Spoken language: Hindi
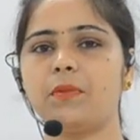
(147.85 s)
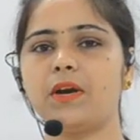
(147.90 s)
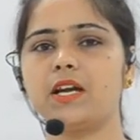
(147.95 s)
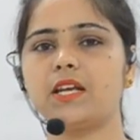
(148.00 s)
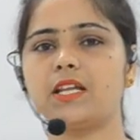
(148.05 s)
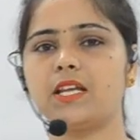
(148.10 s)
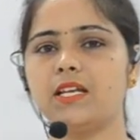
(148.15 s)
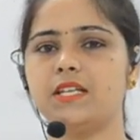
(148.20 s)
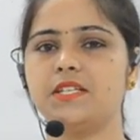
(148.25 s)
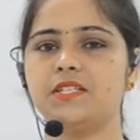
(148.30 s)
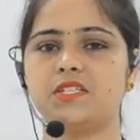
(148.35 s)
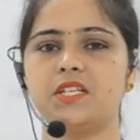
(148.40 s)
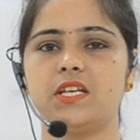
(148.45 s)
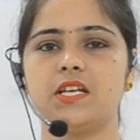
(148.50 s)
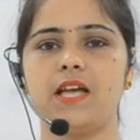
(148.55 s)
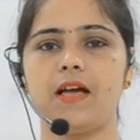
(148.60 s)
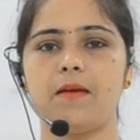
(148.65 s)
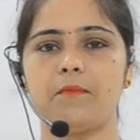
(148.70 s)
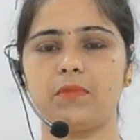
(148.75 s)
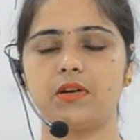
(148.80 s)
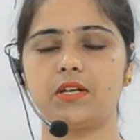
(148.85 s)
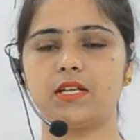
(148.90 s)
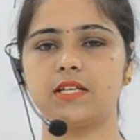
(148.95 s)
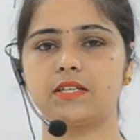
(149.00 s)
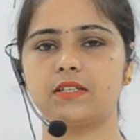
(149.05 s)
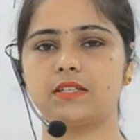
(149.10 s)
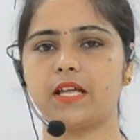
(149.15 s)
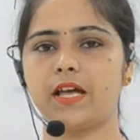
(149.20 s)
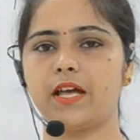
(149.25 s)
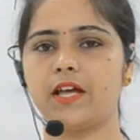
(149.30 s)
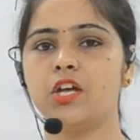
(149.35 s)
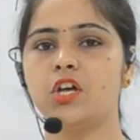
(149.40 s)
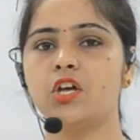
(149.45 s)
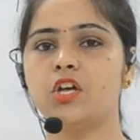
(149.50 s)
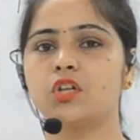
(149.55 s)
पेड़ के नीचे ही एप्पल गिरता है